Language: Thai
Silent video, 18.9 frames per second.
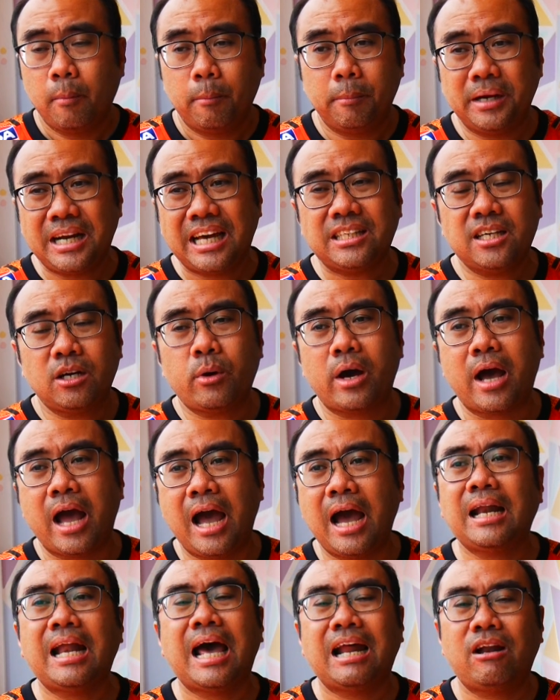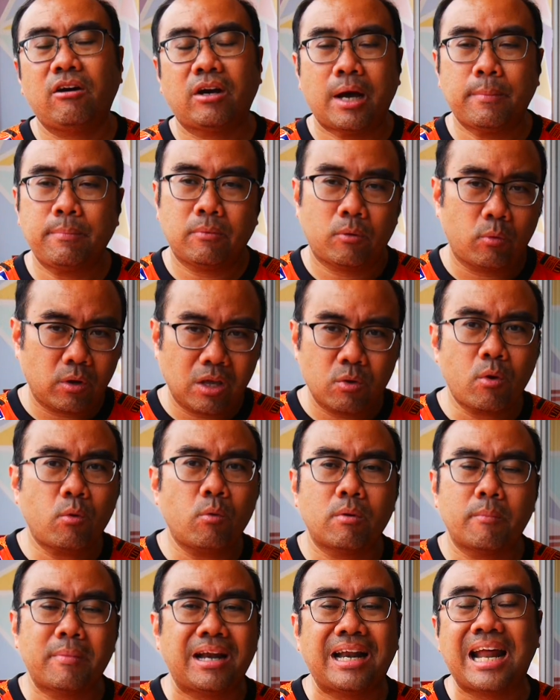ไม่ไ่้เยอะกว่า 5 ล้านหรอกครับ คิดว่าคง
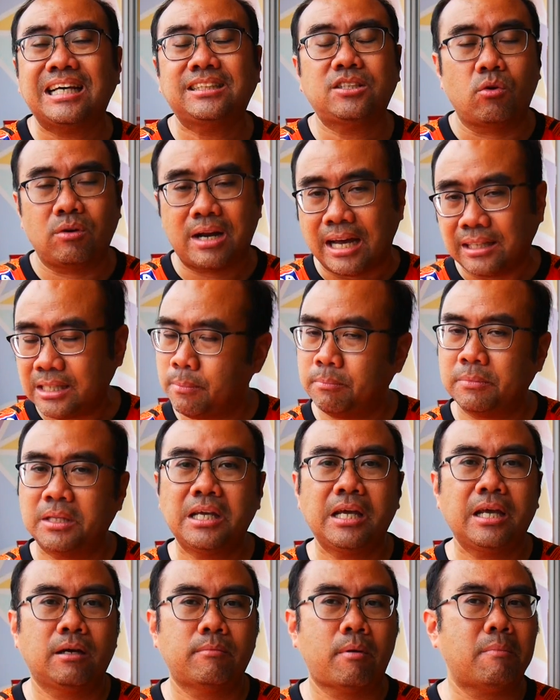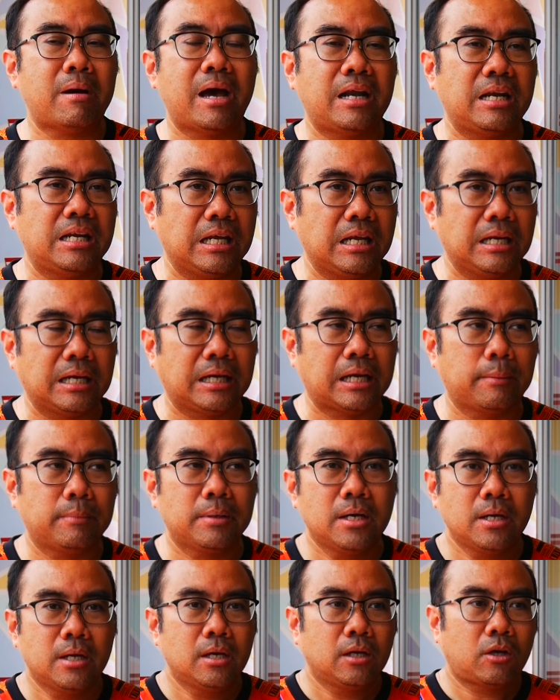ประมาณล้าน2ล้านเต็มที่ประมาณนี้นะครับ
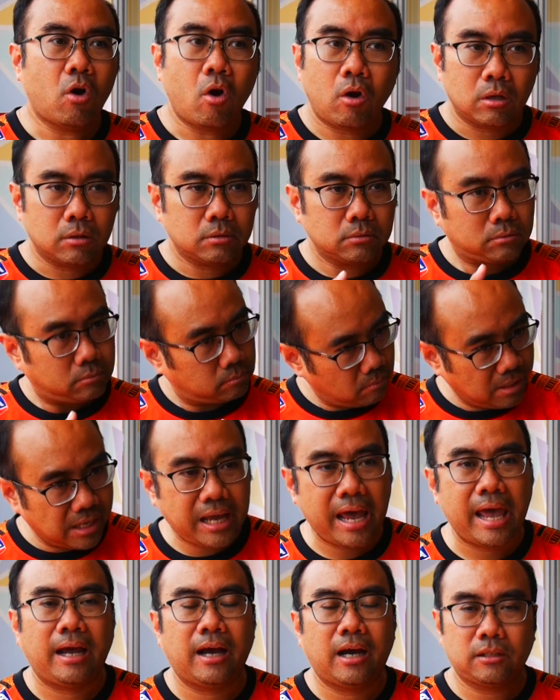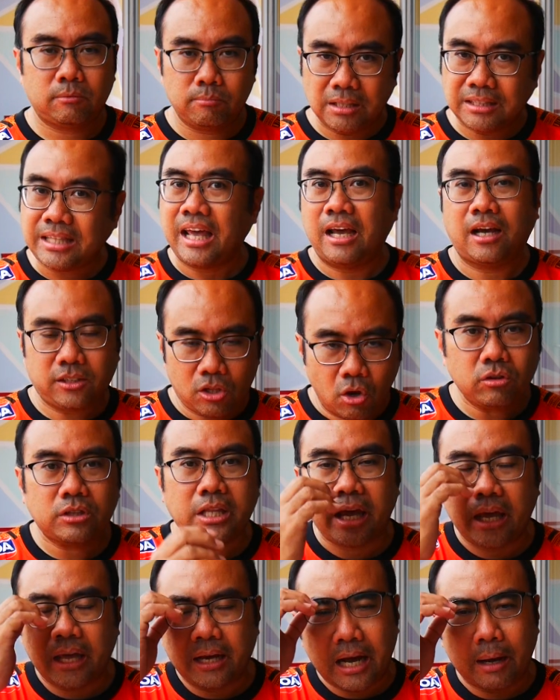ก็มีแข่ง มีเตะก็ต้อง
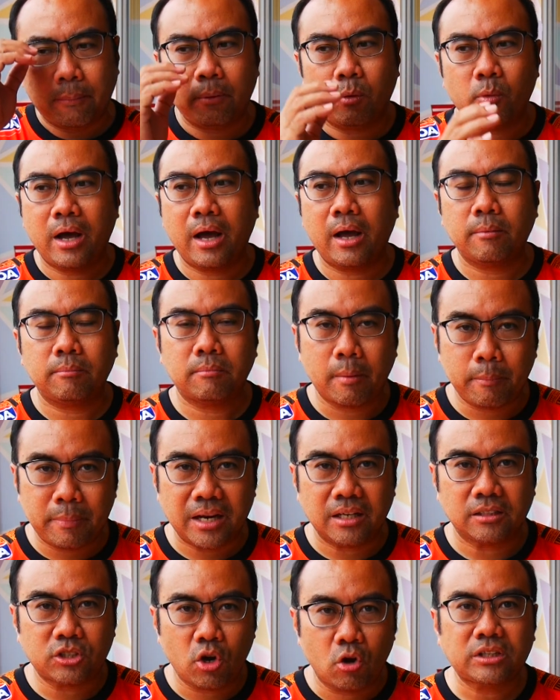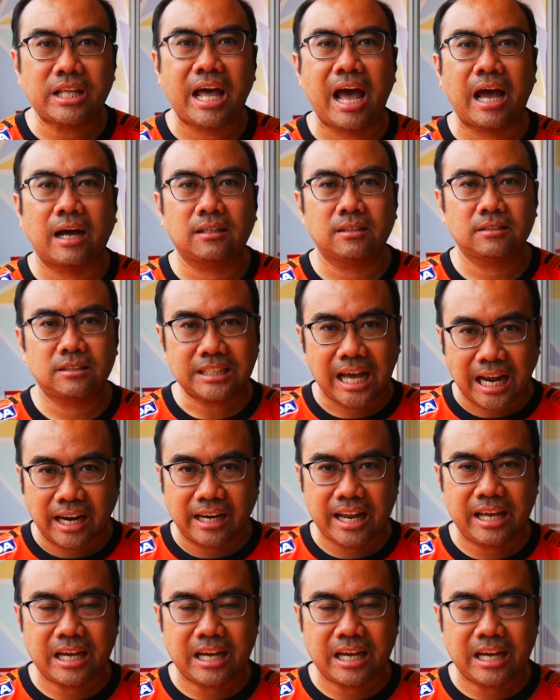เตะครับ เพราะว่ามันเป็นช่องทางสร้างรายได้